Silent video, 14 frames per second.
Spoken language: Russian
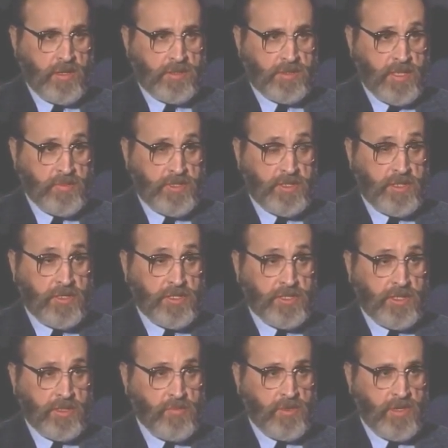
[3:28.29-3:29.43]
Самый сильный
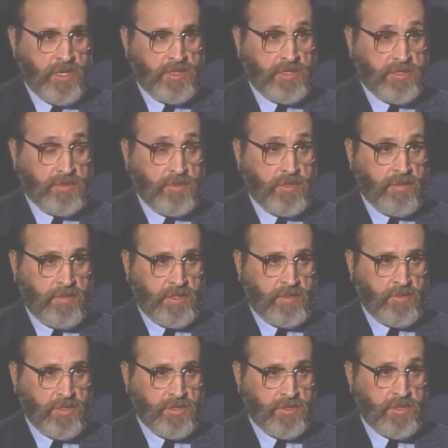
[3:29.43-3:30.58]
человек мог родиться только в
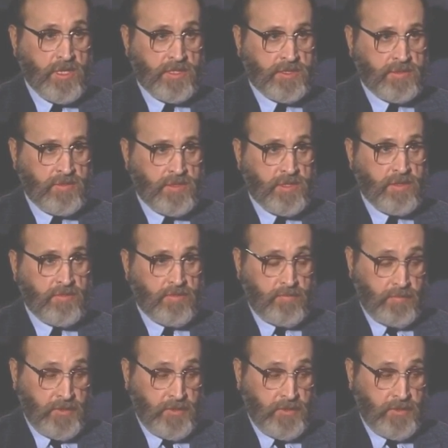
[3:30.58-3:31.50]
этом государстве, да, и да, да.